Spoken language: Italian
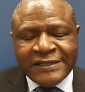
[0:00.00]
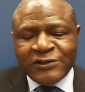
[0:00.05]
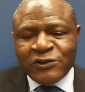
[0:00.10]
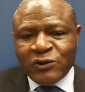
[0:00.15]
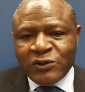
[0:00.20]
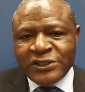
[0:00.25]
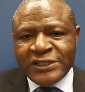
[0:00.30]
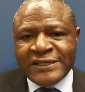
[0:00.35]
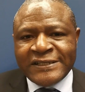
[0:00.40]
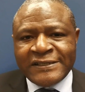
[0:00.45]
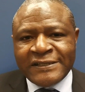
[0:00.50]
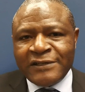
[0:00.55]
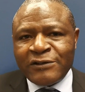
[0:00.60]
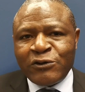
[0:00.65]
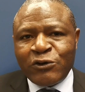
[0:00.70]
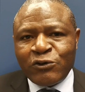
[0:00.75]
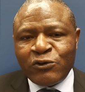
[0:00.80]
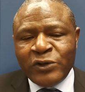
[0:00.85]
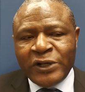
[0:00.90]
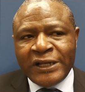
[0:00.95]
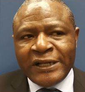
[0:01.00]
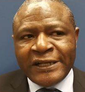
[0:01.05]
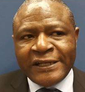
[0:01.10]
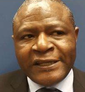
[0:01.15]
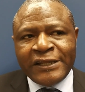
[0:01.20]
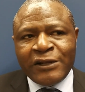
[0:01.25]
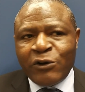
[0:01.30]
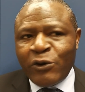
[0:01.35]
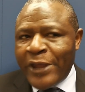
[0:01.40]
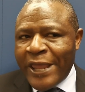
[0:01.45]
l'insorgenza del nodulo alla
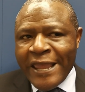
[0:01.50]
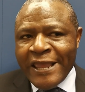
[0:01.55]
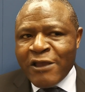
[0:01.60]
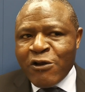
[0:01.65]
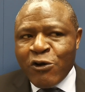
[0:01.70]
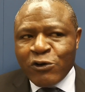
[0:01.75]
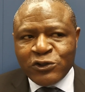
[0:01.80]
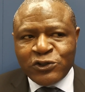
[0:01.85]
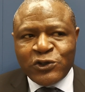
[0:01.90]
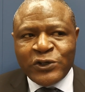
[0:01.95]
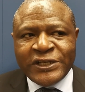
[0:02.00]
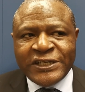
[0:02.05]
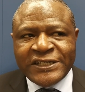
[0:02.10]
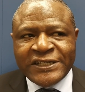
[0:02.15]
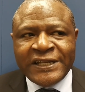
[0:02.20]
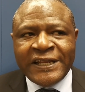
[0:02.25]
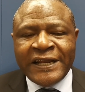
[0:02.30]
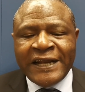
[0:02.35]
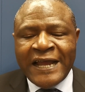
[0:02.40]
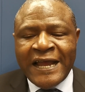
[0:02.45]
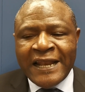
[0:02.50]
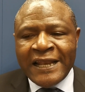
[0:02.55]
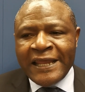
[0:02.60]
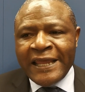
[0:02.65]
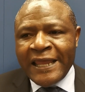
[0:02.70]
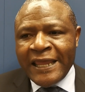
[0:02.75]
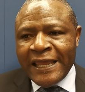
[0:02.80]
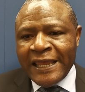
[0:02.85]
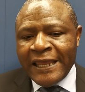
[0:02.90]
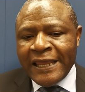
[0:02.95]
tiroide e il gozzo in
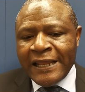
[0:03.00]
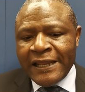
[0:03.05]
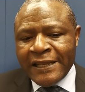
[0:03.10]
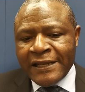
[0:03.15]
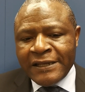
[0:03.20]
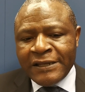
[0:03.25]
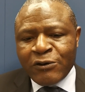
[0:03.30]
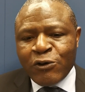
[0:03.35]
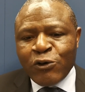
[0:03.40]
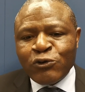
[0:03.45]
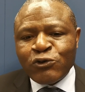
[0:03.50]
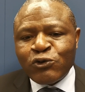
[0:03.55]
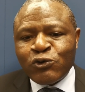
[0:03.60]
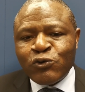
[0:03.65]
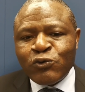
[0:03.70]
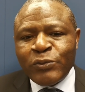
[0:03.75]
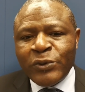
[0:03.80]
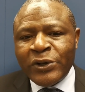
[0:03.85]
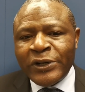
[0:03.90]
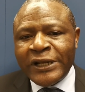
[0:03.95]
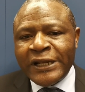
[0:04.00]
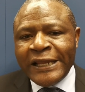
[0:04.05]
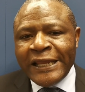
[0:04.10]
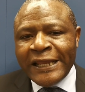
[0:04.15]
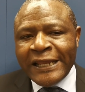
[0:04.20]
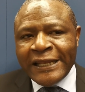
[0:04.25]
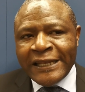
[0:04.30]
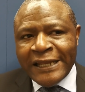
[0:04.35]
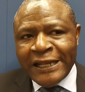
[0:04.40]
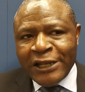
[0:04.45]
generale e il consumo
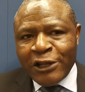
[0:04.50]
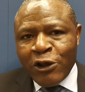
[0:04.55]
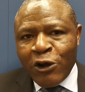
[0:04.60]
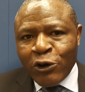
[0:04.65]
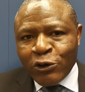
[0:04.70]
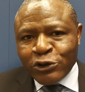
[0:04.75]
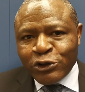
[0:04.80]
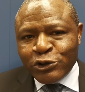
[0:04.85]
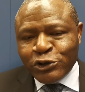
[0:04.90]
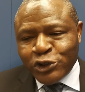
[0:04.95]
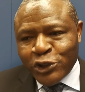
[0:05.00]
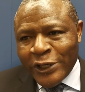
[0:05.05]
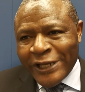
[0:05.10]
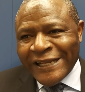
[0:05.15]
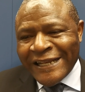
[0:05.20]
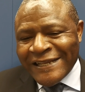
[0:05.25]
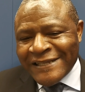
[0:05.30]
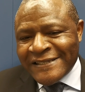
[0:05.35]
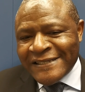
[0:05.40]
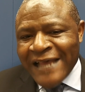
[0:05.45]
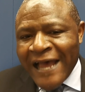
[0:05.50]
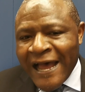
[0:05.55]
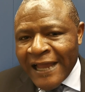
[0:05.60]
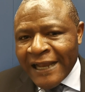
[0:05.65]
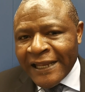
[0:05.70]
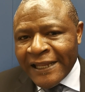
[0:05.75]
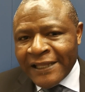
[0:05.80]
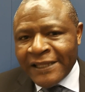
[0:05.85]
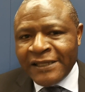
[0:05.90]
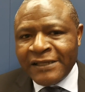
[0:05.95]
de, dell'iodio, cioè del
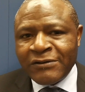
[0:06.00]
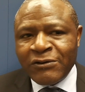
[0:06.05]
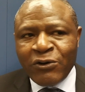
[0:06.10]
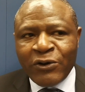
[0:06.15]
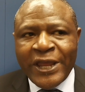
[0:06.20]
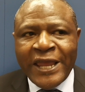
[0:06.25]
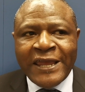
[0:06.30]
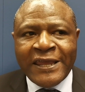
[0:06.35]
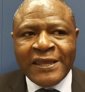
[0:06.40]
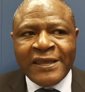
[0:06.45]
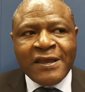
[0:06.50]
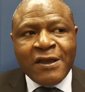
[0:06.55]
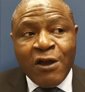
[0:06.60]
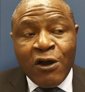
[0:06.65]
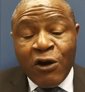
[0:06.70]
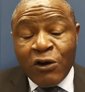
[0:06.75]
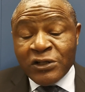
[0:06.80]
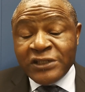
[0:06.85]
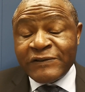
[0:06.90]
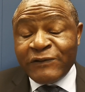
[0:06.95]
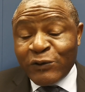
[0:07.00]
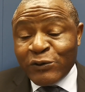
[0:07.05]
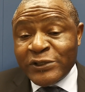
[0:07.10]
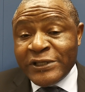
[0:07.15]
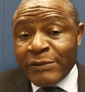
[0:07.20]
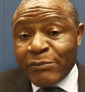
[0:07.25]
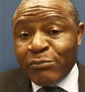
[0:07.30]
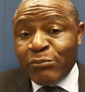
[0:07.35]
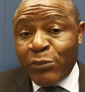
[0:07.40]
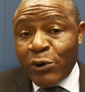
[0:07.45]
sale. Okay? Oggi
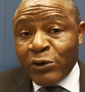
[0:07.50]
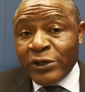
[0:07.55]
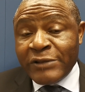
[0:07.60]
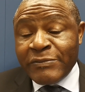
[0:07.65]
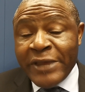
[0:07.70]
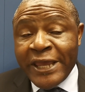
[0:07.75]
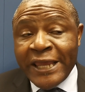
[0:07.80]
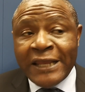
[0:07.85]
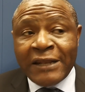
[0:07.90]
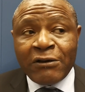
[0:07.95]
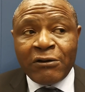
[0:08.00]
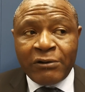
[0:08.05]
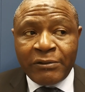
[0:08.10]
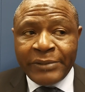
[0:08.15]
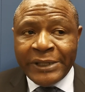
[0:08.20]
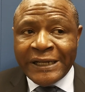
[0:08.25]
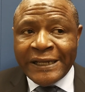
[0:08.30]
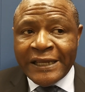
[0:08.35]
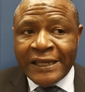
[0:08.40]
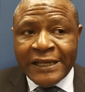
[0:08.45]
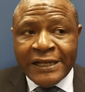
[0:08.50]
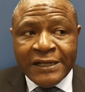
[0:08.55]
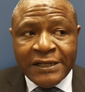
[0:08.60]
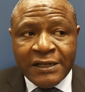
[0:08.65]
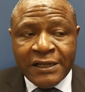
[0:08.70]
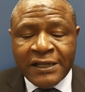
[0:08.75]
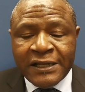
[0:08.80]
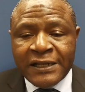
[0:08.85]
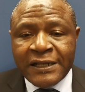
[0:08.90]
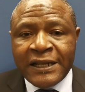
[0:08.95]
forse un po' di meno perché
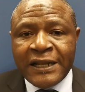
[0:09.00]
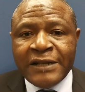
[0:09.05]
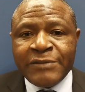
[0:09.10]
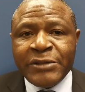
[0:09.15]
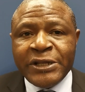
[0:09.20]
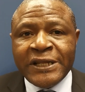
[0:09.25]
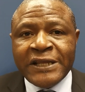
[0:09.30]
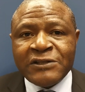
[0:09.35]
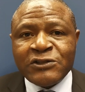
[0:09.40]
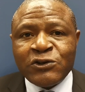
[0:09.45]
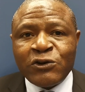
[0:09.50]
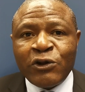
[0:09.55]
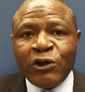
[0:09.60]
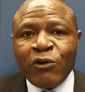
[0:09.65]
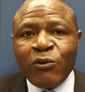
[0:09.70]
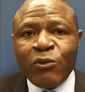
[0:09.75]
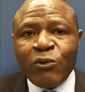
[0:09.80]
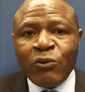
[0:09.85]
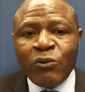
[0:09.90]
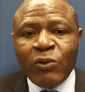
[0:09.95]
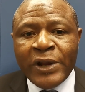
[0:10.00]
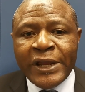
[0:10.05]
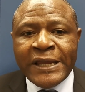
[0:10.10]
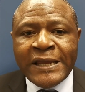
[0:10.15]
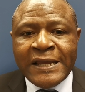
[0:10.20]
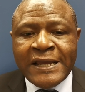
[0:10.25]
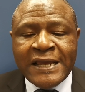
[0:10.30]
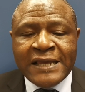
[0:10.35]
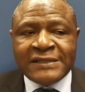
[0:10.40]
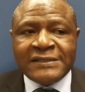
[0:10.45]
la, l'alimentazione comunque
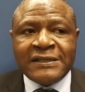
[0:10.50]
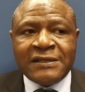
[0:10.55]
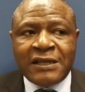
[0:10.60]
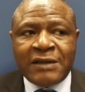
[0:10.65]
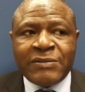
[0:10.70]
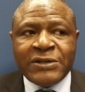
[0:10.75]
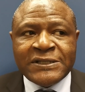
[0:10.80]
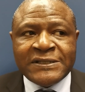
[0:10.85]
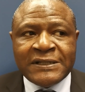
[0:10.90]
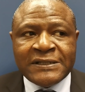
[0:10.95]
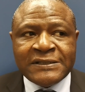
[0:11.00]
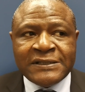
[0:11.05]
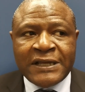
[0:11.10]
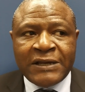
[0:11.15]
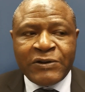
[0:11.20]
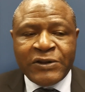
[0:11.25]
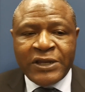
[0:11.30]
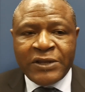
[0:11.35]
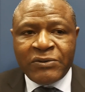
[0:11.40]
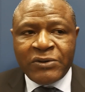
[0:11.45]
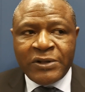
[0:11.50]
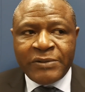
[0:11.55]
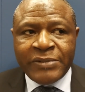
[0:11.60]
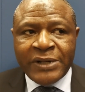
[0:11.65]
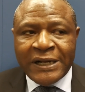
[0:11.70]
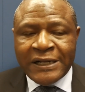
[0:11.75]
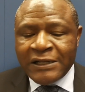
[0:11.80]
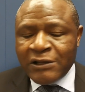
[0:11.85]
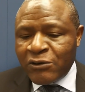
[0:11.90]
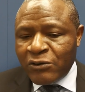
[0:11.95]
è stata abbastanza
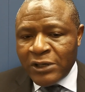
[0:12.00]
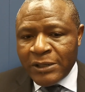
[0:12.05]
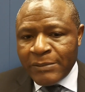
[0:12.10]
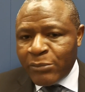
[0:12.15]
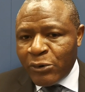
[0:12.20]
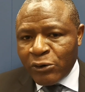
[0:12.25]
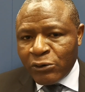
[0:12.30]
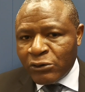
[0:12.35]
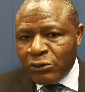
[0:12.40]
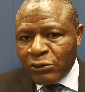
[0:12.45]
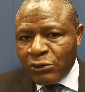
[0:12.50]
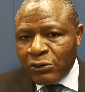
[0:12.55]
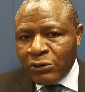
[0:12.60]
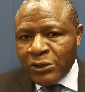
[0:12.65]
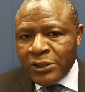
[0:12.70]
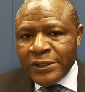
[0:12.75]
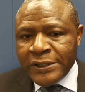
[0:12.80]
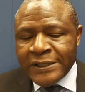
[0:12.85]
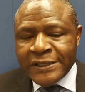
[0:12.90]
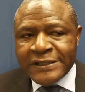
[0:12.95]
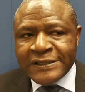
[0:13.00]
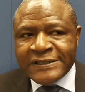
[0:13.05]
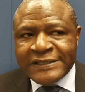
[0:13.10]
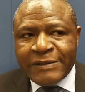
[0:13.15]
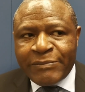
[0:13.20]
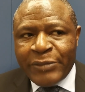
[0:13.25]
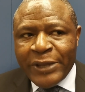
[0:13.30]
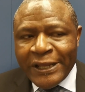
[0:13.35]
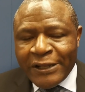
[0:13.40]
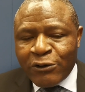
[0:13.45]
equilibrata con l'apporto, eh,
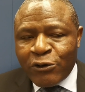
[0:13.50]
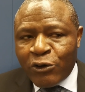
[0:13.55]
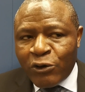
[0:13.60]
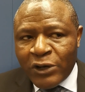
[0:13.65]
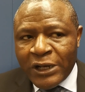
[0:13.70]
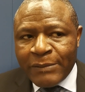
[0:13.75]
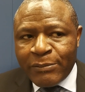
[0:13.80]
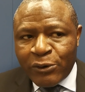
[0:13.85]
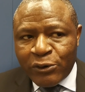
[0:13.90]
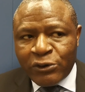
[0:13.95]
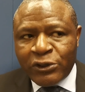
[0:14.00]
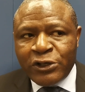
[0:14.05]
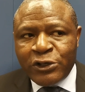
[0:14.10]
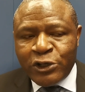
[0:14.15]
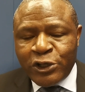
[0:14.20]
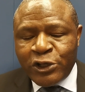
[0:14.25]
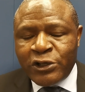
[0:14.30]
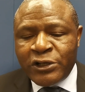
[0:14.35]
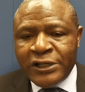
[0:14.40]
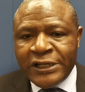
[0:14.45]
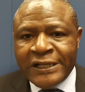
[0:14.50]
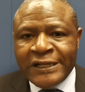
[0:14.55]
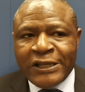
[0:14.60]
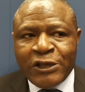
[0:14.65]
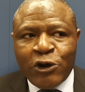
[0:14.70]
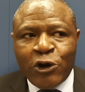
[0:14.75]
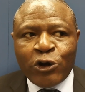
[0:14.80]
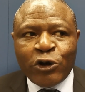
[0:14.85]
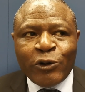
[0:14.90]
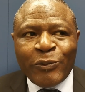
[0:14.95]
sapendo con l'apporto
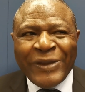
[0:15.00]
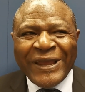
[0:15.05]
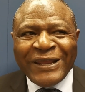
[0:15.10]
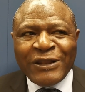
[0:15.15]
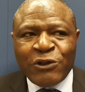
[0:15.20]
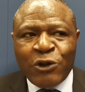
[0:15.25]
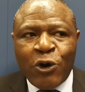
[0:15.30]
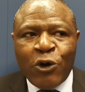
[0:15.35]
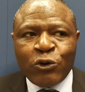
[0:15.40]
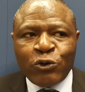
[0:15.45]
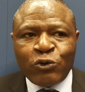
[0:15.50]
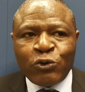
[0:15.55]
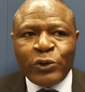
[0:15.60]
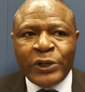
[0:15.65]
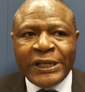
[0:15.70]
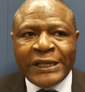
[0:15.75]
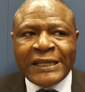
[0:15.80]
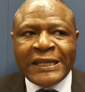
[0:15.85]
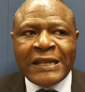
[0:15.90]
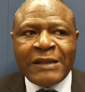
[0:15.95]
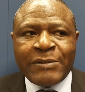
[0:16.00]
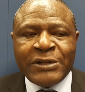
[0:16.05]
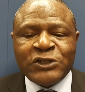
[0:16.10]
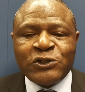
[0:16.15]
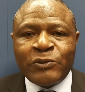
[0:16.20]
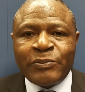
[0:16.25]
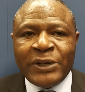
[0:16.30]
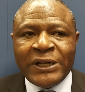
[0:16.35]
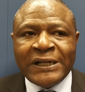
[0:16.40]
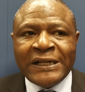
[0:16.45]
dell'iodio, ma i noduli nella
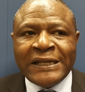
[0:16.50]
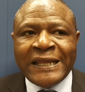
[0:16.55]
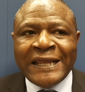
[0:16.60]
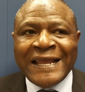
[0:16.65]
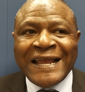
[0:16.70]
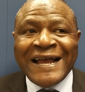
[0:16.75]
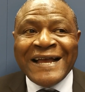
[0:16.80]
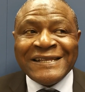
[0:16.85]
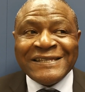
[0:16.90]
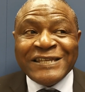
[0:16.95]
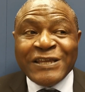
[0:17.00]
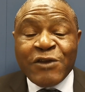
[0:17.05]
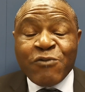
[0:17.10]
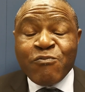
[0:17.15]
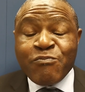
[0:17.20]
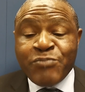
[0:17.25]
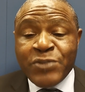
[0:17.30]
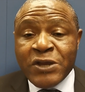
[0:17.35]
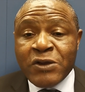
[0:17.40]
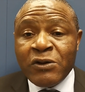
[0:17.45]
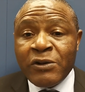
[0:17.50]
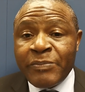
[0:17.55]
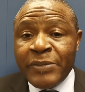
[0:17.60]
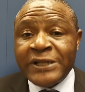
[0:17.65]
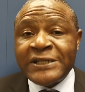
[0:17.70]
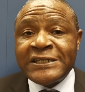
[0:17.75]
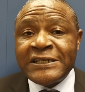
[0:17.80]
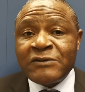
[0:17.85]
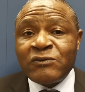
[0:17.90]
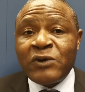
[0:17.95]
maggior parte dei casi, in un piccolo
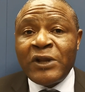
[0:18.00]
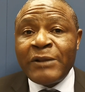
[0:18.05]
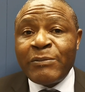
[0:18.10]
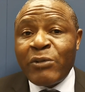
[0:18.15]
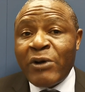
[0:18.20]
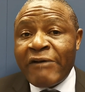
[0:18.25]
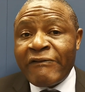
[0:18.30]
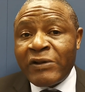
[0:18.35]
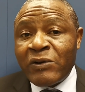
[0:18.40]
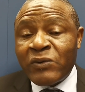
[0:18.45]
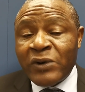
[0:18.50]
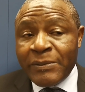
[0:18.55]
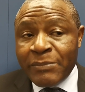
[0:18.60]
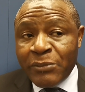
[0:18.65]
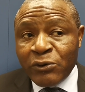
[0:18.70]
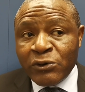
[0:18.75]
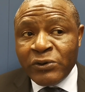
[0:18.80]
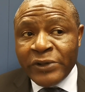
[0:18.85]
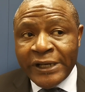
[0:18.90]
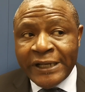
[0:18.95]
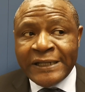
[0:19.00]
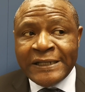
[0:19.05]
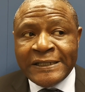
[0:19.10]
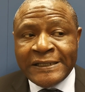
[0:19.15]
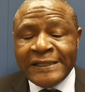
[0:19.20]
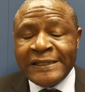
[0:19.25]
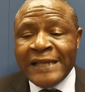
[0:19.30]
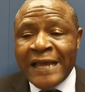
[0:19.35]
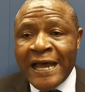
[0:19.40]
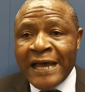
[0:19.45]
percentuale può avere un rapporto
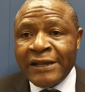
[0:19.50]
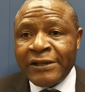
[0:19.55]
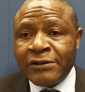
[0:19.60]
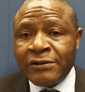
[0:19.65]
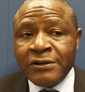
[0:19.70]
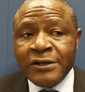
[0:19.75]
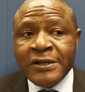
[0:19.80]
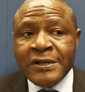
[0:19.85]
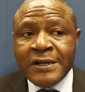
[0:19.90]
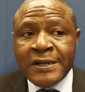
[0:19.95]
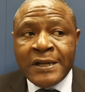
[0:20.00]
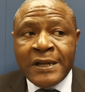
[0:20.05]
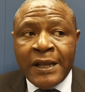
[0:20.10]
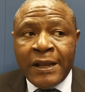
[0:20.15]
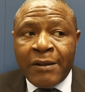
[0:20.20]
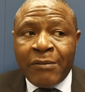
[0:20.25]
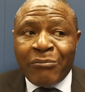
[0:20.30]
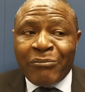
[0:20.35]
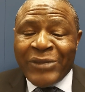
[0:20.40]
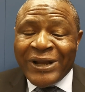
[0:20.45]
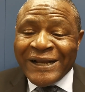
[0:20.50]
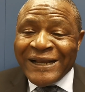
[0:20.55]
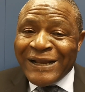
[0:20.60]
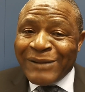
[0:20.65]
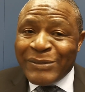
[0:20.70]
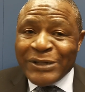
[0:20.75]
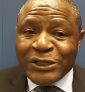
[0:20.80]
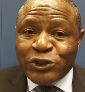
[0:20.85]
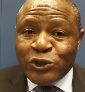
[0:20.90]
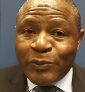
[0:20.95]
ereditario ma
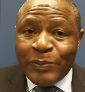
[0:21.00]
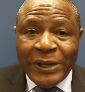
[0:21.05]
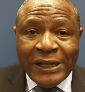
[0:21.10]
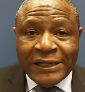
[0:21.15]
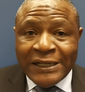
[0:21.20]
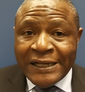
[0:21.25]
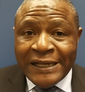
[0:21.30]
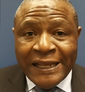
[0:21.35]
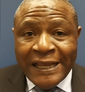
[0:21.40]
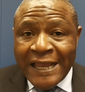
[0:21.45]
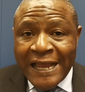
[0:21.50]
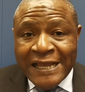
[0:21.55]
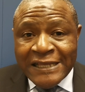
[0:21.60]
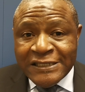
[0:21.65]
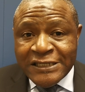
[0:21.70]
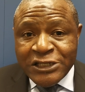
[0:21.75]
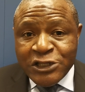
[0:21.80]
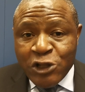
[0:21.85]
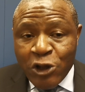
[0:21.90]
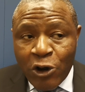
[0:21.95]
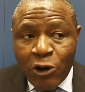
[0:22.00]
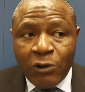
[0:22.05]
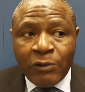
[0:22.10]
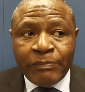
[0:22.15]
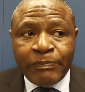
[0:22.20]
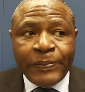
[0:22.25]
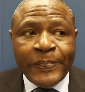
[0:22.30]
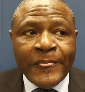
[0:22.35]
nella maggior parte dei casi no.